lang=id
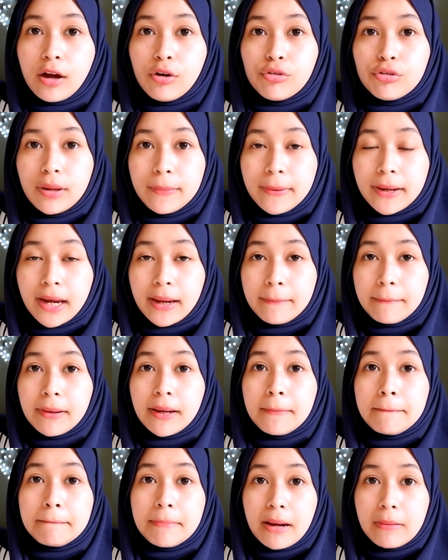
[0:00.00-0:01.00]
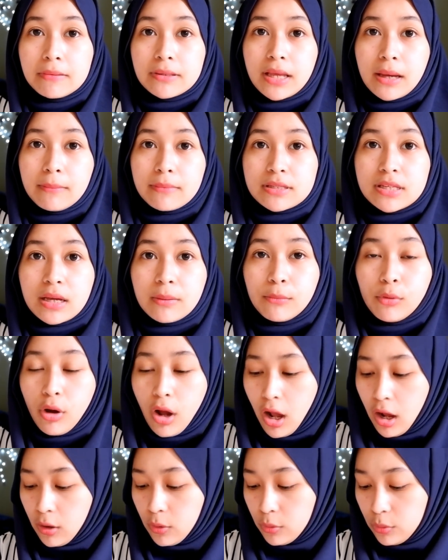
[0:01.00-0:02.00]
udah pakai pelembab sama
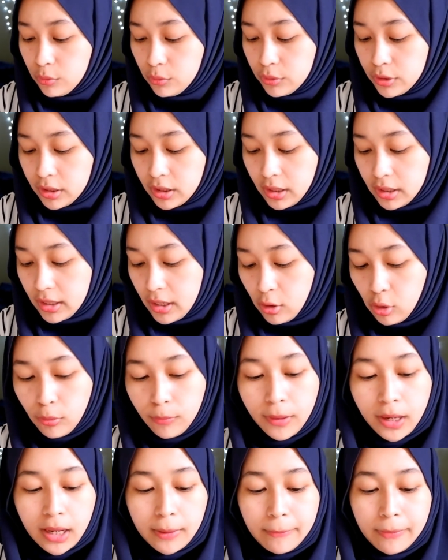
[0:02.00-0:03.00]
sunblock akun jadi aku pakai